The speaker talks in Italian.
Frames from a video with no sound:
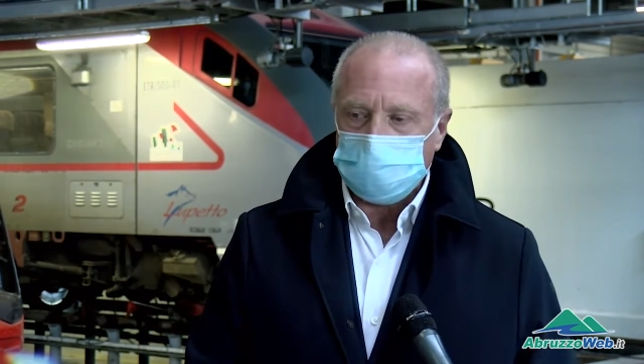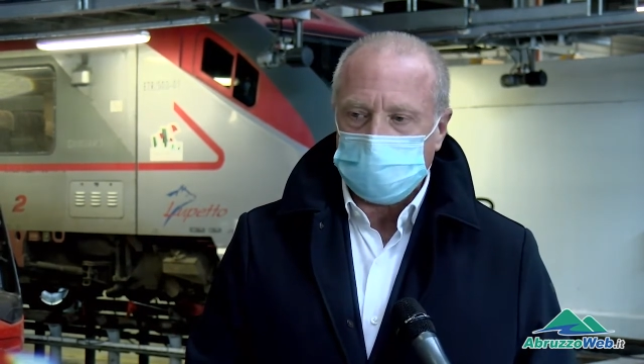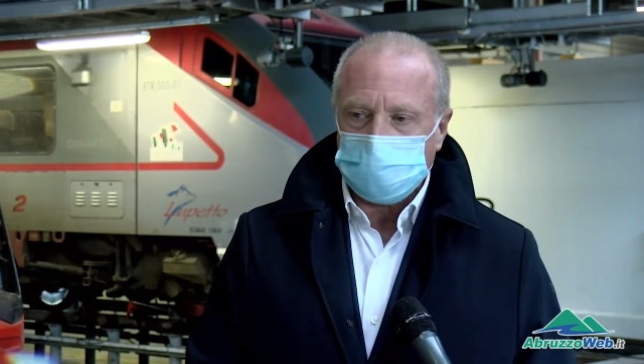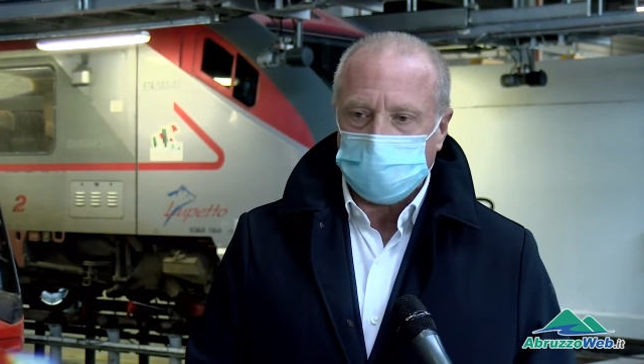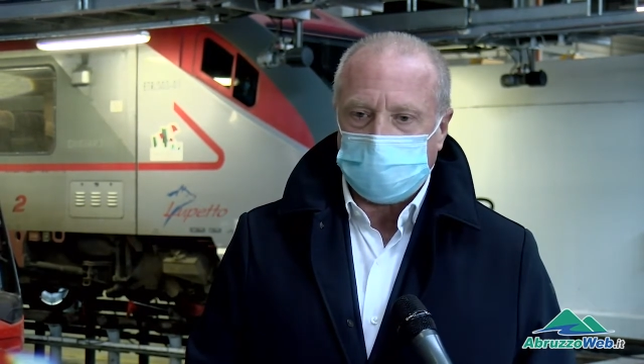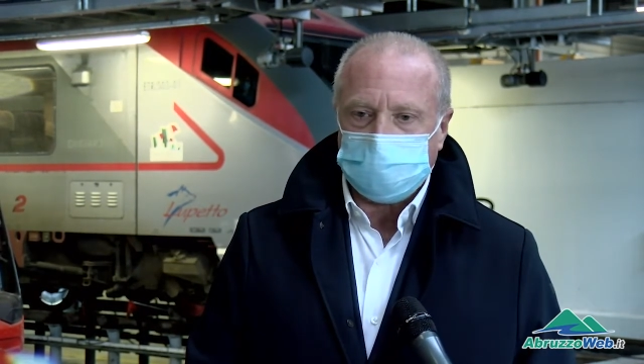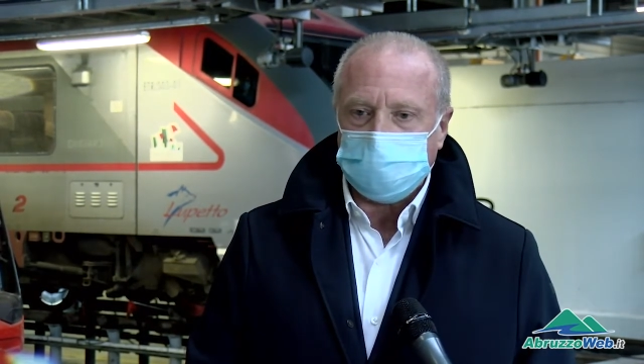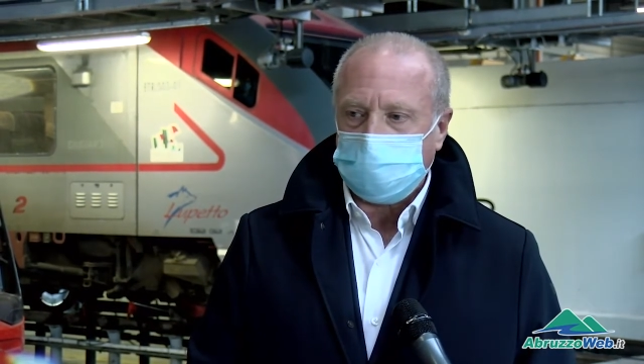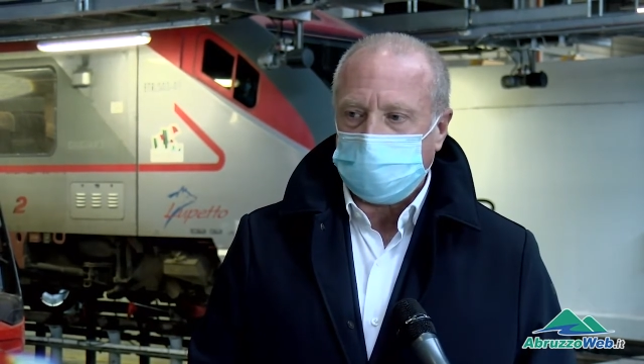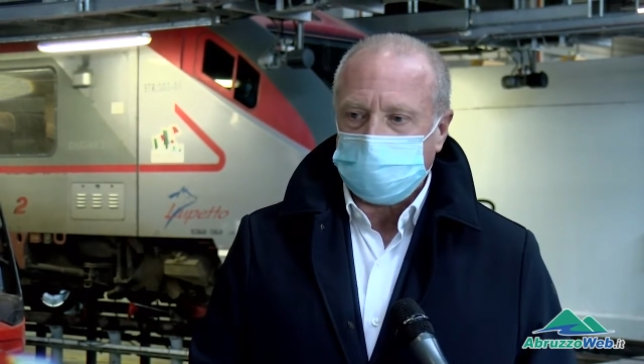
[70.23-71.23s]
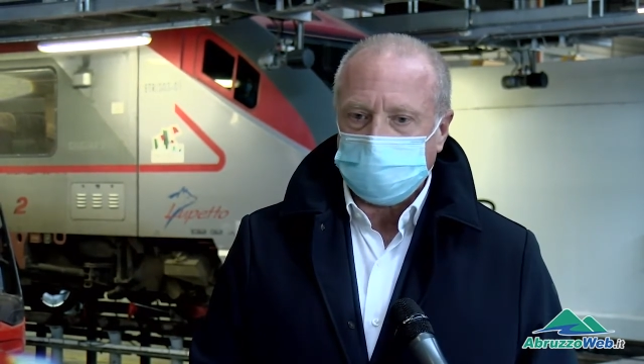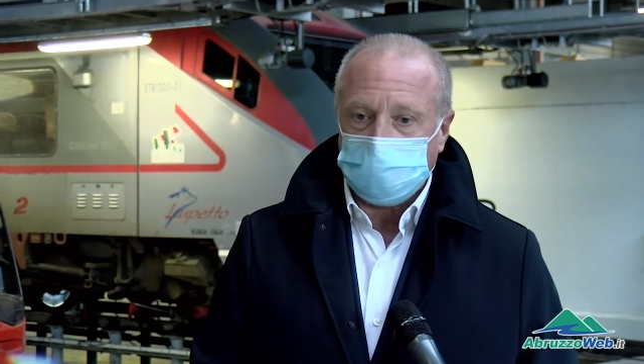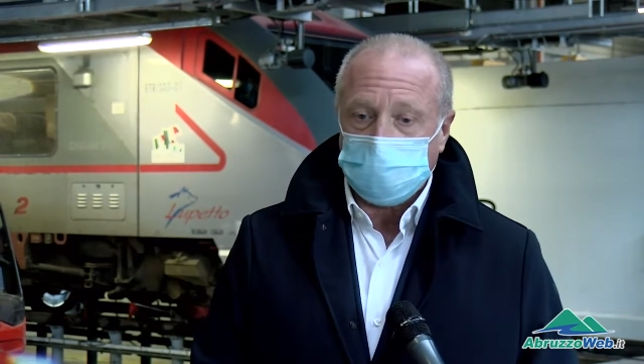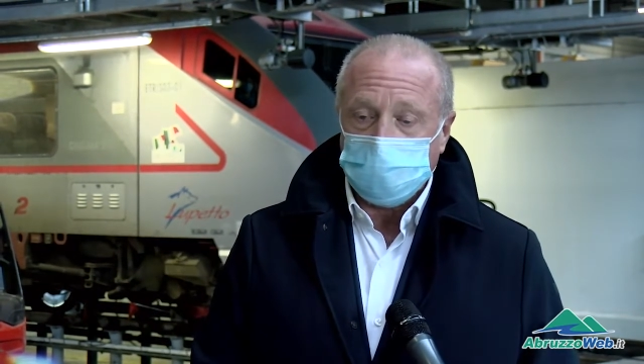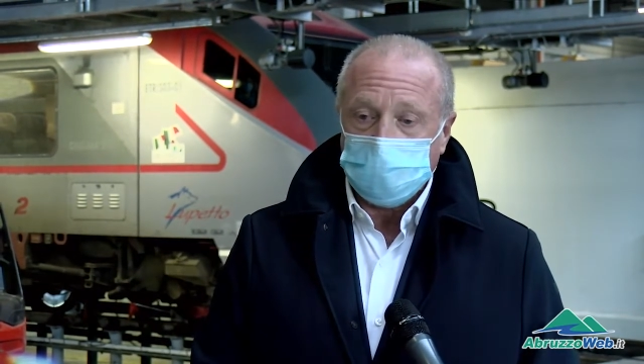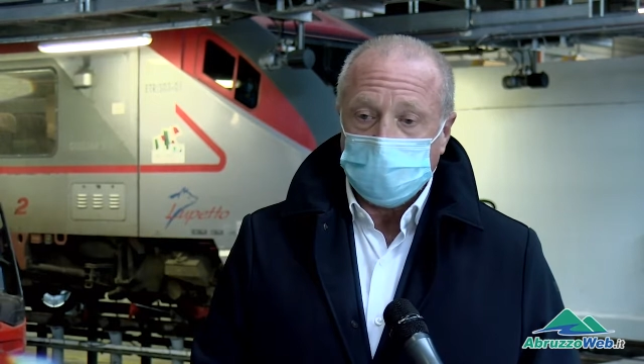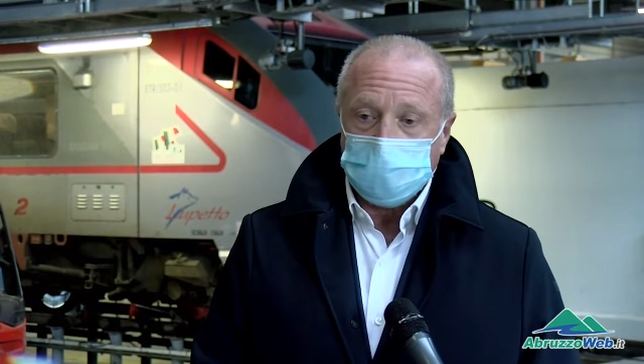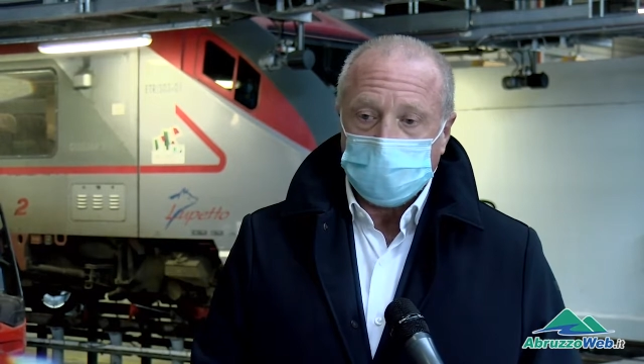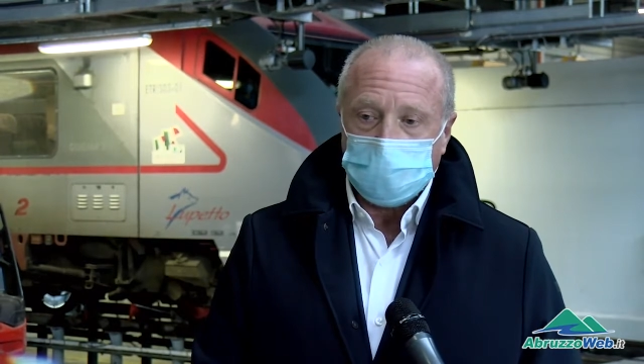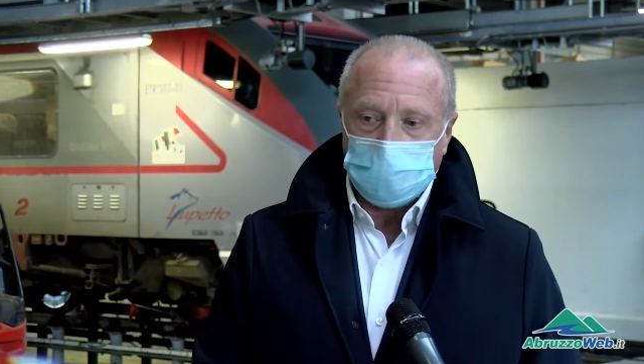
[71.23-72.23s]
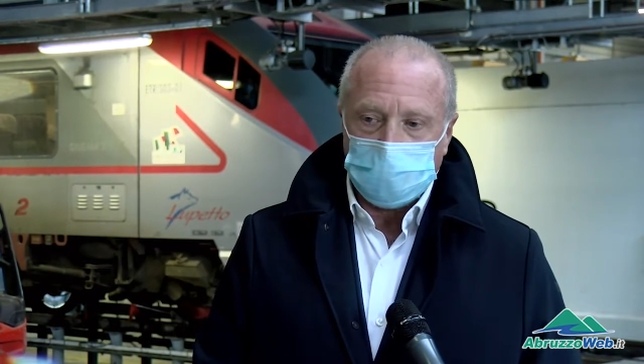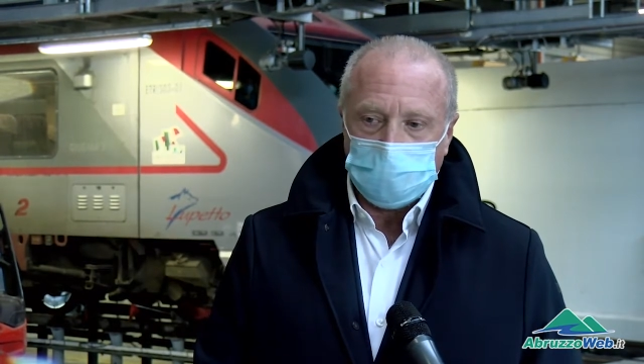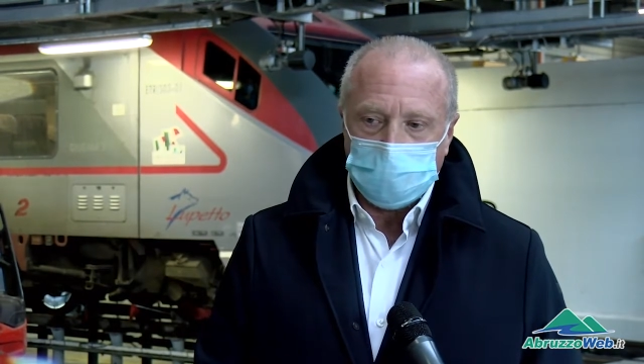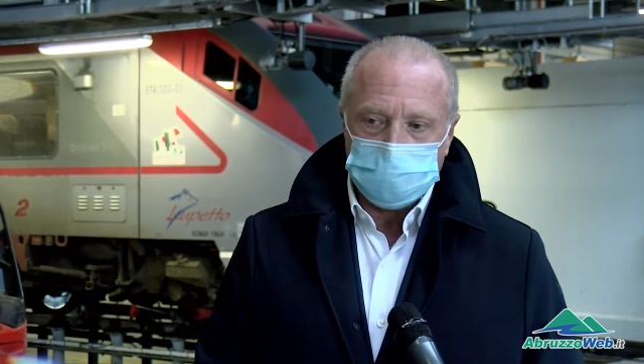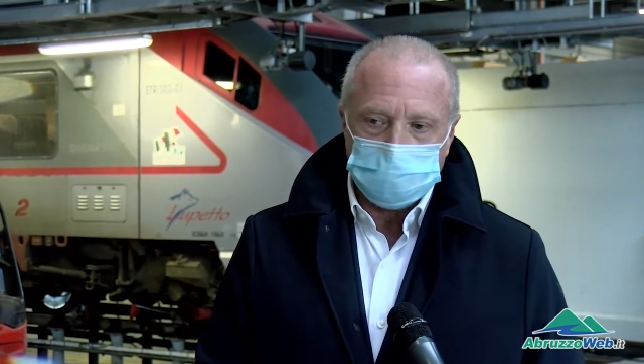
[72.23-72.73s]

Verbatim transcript: sono macchine elettriche. E,